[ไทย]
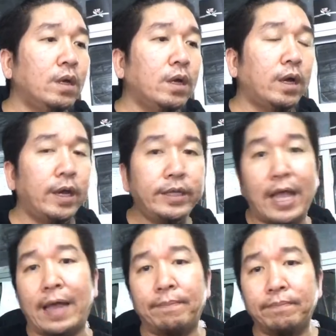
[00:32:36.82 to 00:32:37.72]
เอ้ยนะ
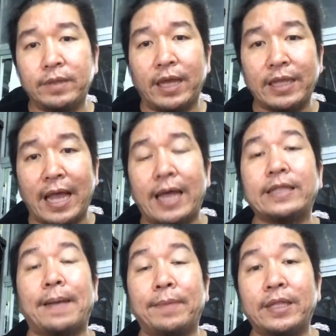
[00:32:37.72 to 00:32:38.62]
ถ้านะทำ
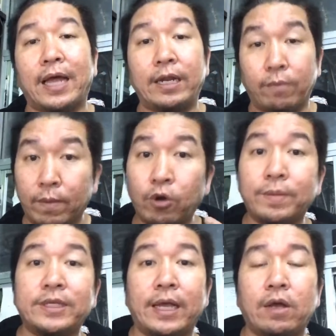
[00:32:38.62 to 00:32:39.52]
ไม่ทัน เดี๋ยวผมเอารถมาใช้
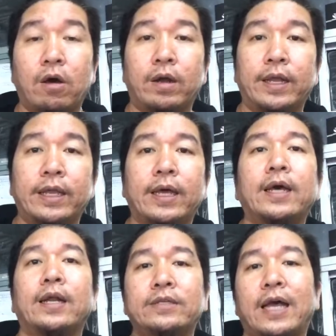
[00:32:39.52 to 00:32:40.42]
ก่อนอะไรเงี้ยเออ แล้
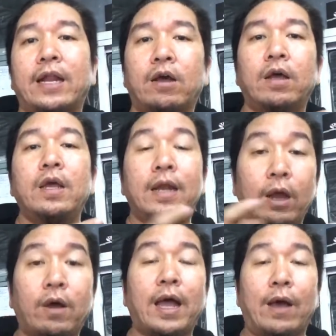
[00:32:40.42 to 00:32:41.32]
วใช้แล้วก็เราก็
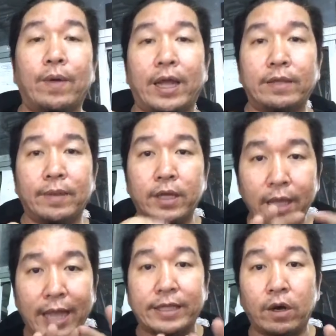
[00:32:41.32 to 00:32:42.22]
หาเวลาที่มันเอ้ยอาจ
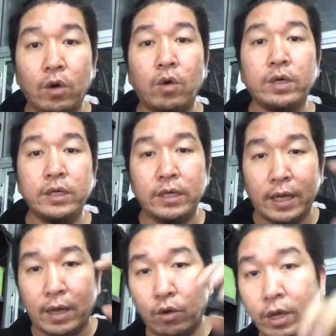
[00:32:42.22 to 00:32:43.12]
จะโล่งขึ้นแล้วเขา
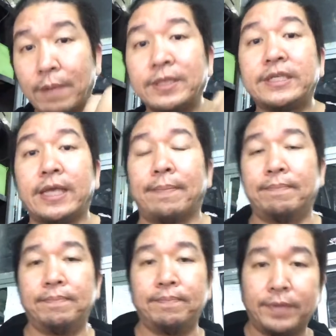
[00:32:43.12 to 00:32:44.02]
รถเข้ามาเสียบ
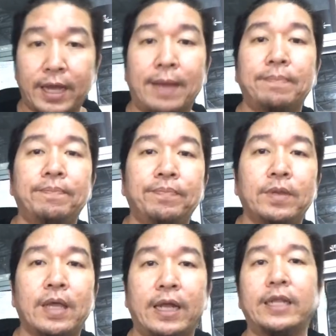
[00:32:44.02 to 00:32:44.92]
นะครับ อั
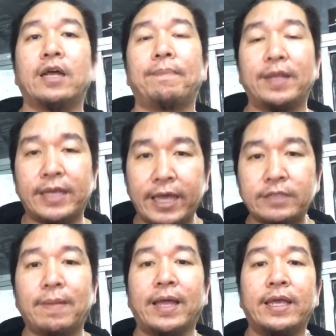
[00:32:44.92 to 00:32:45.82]
นนี้ก็เป็นเคส by
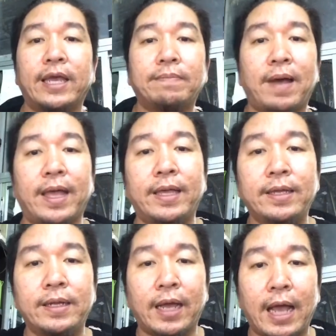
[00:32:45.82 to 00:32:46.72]
เคสไป
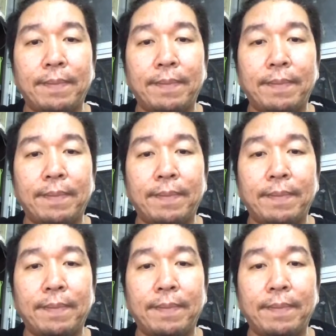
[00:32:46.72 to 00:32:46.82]
นะครับ